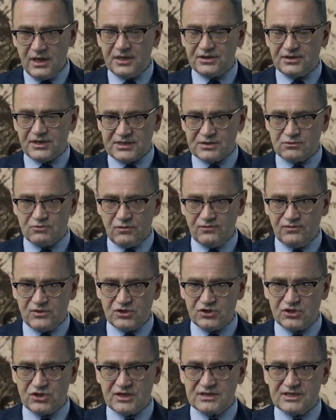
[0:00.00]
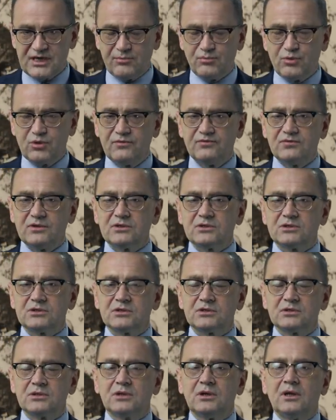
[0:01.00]
Ta złowieszcza
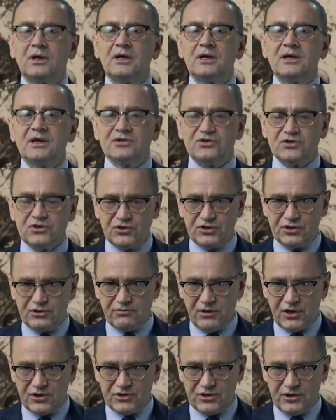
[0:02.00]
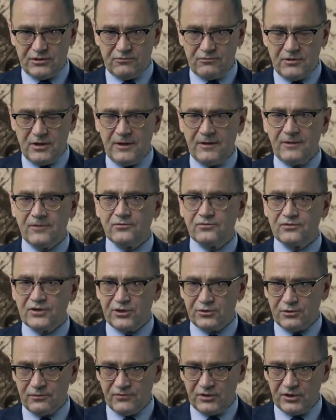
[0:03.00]
zapowiedź ziściła się w
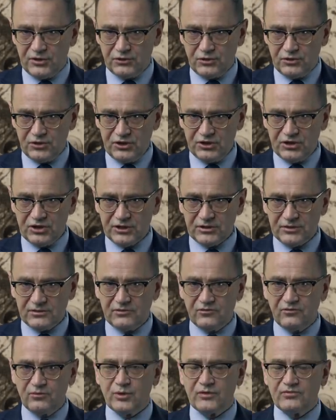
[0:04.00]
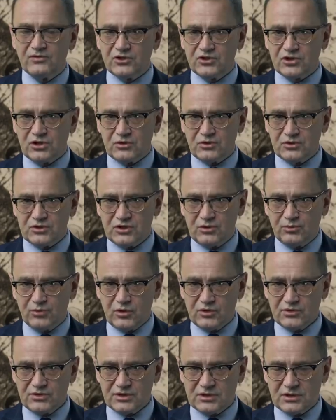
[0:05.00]
Janowej Dolinie w powiecie
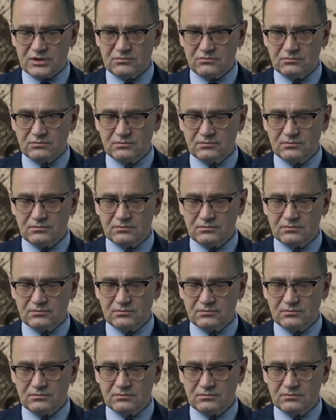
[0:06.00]
kostopolskim.